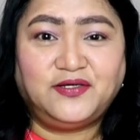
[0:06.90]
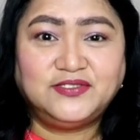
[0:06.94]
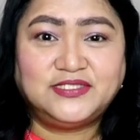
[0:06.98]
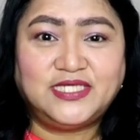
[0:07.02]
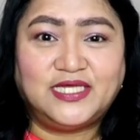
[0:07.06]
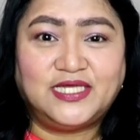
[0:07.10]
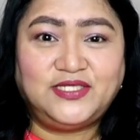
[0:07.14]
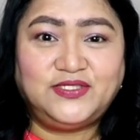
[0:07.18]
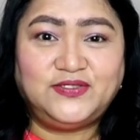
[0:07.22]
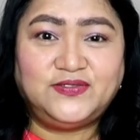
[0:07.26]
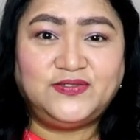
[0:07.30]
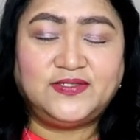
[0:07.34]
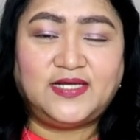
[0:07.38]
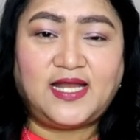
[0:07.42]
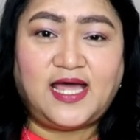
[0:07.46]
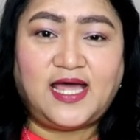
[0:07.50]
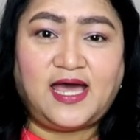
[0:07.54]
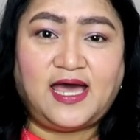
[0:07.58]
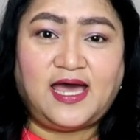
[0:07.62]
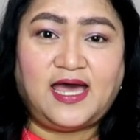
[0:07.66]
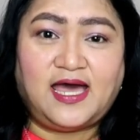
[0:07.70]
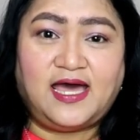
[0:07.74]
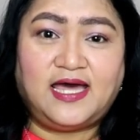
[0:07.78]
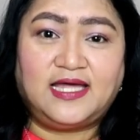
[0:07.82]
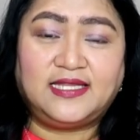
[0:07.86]
sa inyong
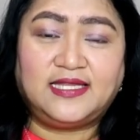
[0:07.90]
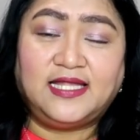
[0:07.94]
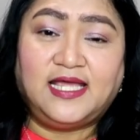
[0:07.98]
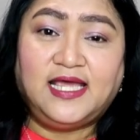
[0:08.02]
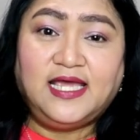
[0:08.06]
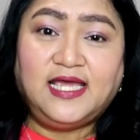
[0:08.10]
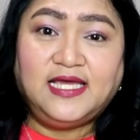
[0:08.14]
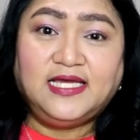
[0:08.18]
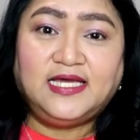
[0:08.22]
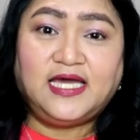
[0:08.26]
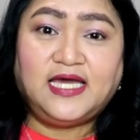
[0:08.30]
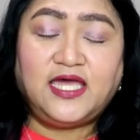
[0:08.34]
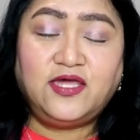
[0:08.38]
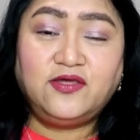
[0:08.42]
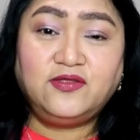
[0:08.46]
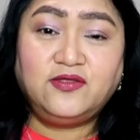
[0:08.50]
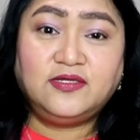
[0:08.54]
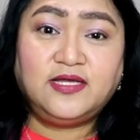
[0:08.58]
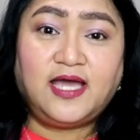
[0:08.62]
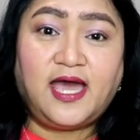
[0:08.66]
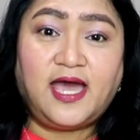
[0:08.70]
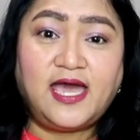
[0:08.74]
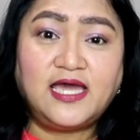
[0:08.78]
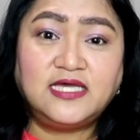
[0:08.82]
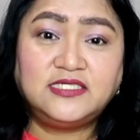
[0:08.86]
lahat.
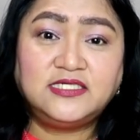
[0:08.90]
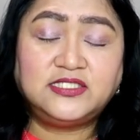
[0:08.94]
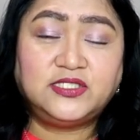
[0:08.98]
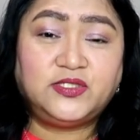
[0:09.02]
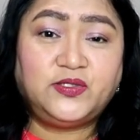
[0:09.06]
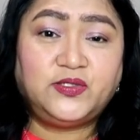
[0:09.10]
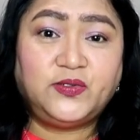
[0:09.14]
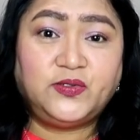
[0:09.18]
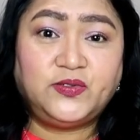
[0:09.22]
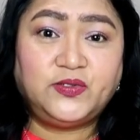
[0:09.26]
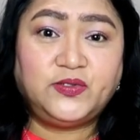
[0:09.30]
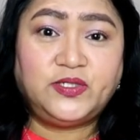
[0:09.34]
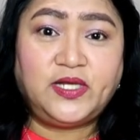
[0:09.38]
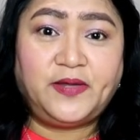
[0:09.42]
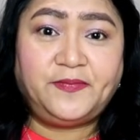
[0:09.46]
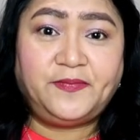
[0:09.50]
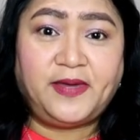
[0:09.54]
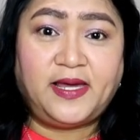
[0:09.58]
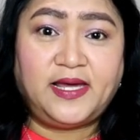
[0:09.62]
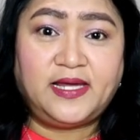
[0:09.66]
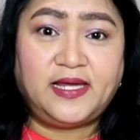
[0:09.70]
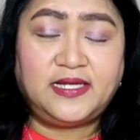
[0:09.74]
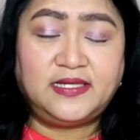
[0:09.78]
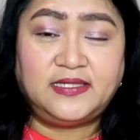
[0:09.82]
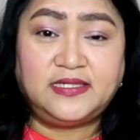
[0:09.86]
Ngayon guys, siguro
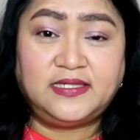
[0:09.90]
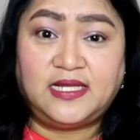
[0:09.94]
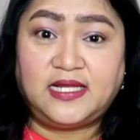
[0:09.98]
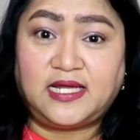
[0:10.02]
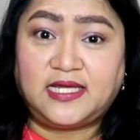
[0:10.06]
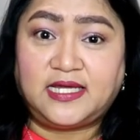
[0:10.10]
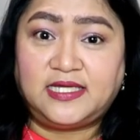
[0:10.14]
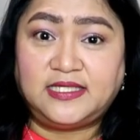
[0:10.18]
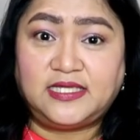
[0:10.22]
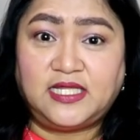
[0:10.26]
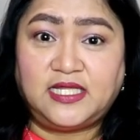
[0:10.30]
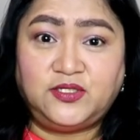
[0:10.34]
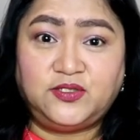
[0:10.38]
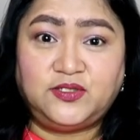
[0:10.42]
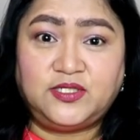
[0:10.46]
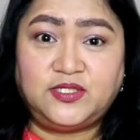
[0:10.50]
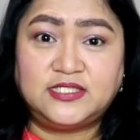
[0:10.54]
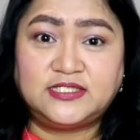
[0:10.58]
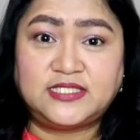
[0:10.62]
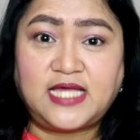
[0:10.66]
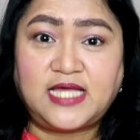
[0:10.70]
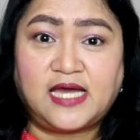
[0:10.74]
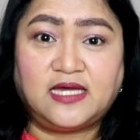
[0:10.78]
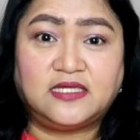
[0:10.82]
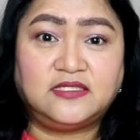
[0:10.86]
naman nakita nyo
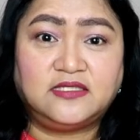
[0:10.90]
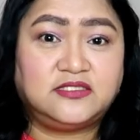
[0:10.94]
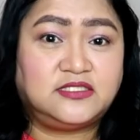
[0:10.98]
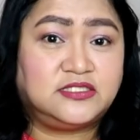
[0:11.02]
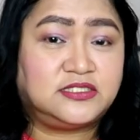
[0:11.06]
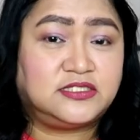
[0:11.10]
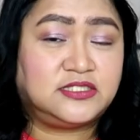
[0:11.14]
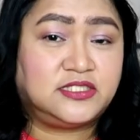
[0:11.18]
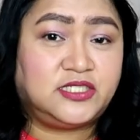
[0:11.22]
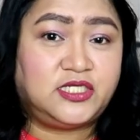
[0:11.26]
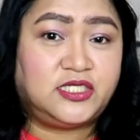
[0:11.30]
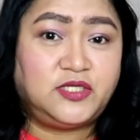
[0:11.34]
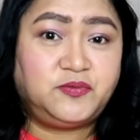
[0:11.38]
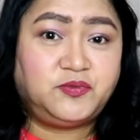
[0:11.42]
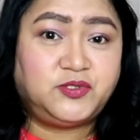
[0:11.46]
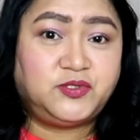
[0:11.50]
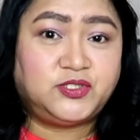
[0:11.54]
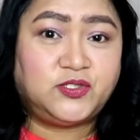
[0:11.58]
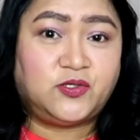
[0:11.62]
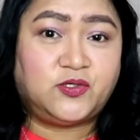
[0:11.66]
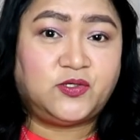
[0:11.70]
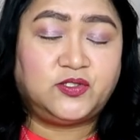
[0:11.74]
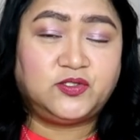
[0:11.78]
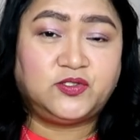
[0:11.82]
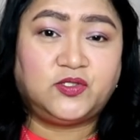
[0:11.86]
na sa akin
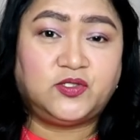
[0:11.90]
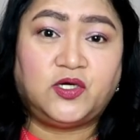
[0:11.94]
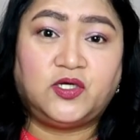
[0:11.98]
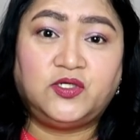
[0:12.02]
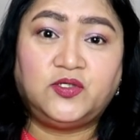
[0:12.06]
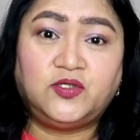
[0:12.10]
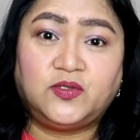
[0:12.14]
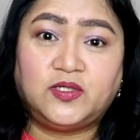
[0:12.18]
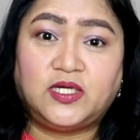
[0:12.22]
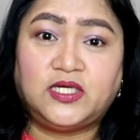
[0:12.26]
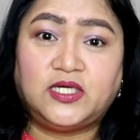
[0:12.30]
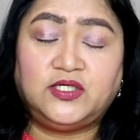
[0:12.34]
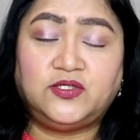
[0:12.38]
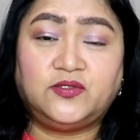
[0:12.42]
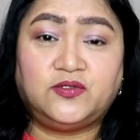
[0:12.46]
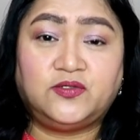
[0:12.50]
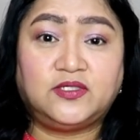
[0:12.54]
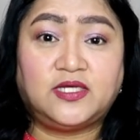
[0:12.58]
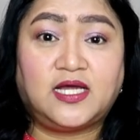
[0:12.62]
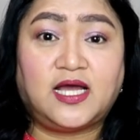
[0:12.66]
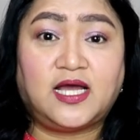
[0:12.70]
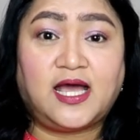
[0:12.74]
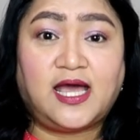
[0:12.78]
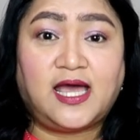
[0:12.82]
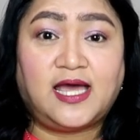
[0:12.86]
description kung ano
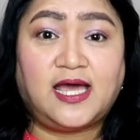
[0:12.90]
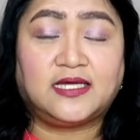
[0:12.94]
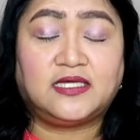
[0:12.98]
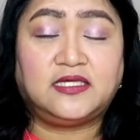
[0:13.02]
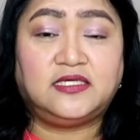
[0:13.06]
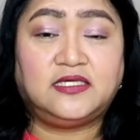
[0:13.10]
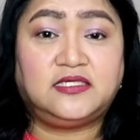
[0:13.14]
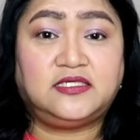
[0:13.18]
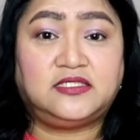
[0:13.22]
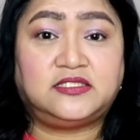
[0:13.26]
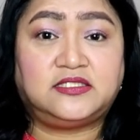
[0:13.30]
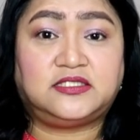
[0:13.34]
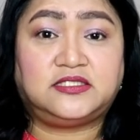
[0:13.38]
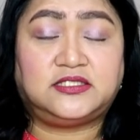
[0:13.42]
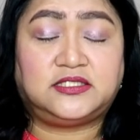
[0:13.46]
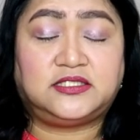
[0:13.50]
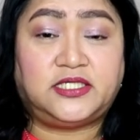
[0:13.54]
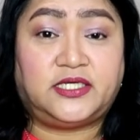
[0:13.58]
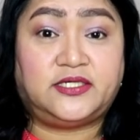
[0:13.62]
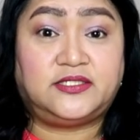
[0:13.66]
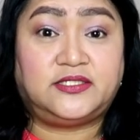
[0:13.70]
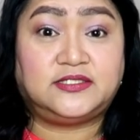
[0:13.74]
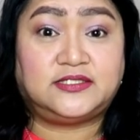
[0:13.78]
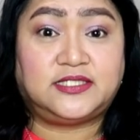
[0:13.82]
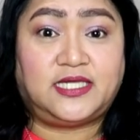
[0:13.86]
ngayon ang aking i
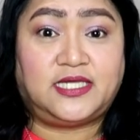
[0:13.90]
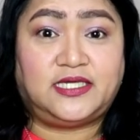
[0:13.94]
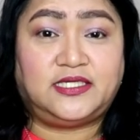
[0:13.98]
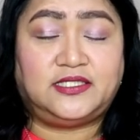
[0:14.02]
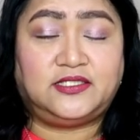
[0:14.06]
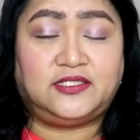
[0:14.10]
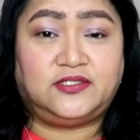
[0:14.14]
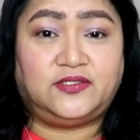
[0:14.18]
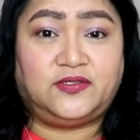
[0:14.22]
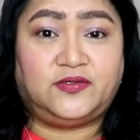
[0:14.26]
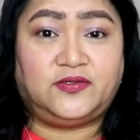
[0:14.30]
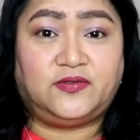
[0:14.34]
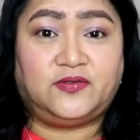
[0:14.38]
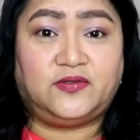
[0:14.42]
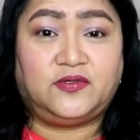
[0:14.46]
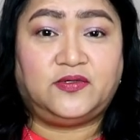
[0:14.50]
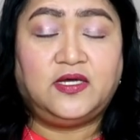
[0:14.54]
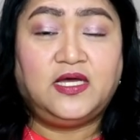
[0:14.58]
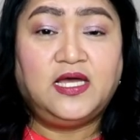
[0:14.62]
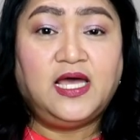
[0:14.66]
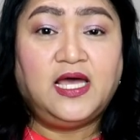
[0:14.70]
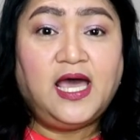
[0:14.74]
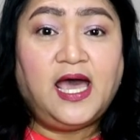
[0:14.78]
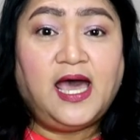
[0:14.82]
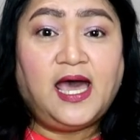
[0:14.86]
share sa inyo.
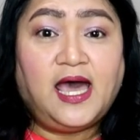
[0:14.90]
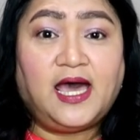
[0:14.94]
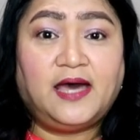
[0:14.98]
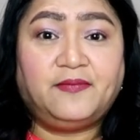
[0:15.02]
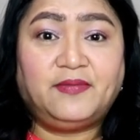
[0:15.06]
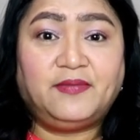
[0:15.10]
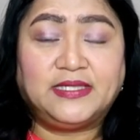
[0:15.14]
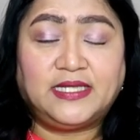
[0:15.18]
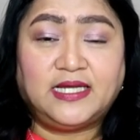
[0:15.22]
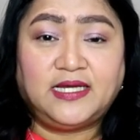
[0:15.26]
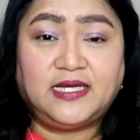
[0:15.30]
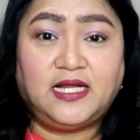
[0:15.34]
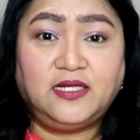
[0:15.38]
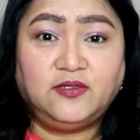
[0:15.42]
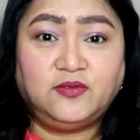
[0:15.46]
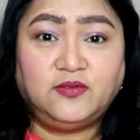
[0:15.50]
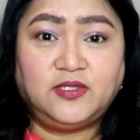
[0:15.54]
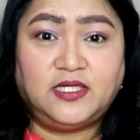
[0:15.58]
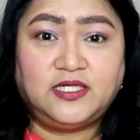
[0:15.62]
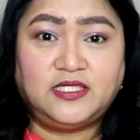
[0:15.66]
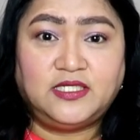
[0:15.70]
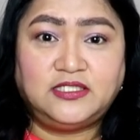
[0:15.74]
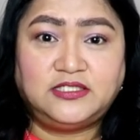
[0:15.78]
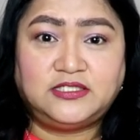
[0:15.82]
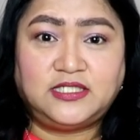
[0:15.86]
Uh, matagal ko
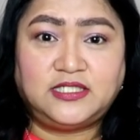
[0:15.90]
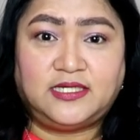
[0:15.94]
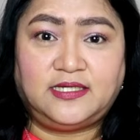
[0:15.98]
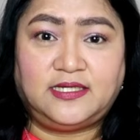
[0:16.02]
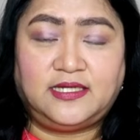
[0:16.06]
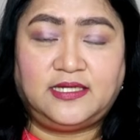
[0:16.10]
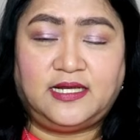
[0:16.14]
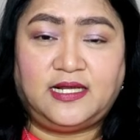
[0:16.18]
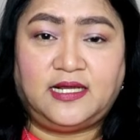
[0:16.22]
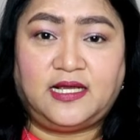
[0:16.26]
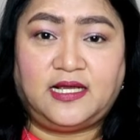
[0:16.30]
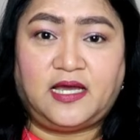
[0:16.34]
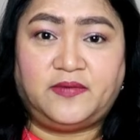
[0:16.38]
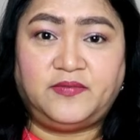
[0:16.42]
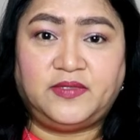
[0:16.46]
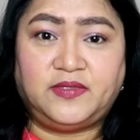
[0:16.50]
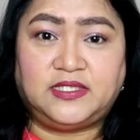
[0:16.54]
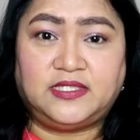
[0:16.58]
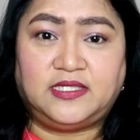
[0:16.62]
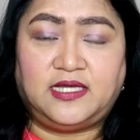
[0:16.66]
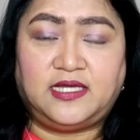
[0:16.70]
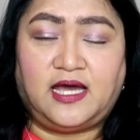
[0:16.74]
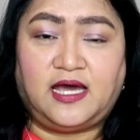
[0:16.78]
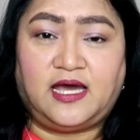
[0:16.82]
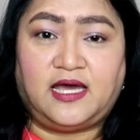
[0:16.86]
na rin siyang ginagamit
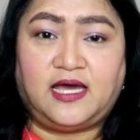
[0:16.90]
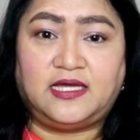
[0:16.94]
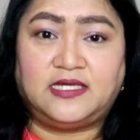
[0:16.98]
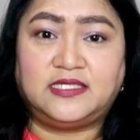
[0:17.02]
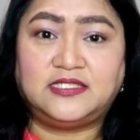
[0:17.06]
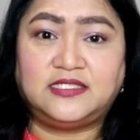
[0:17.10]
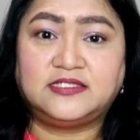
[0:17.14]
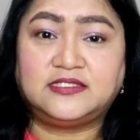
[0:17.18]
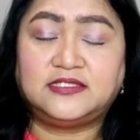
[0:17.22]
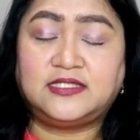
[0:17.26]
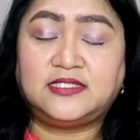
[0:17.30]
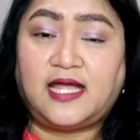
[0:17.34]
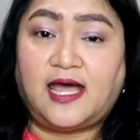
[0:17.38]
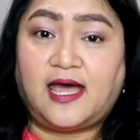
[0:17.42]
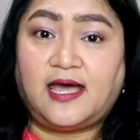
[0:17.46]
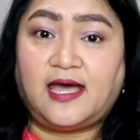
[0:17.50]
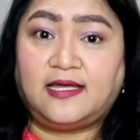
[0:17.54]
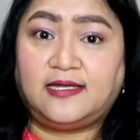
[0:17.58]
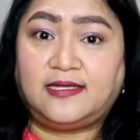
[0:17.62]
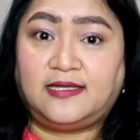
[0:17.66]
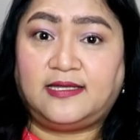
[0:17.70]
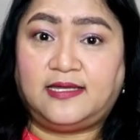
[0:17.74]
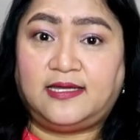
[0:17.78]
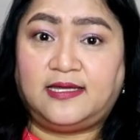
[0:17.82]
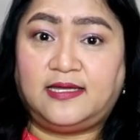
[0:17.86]
guys
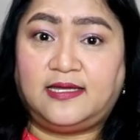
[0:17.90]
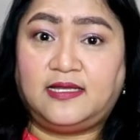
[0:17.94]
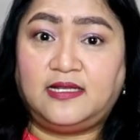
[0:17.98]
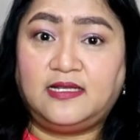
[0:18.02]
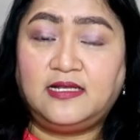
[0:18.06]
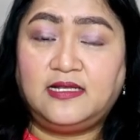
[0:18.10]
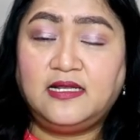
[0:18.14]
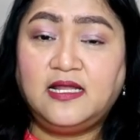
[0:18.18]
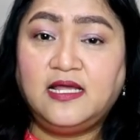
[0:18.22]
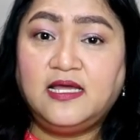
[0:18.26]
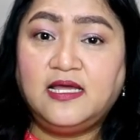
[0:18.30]
dahil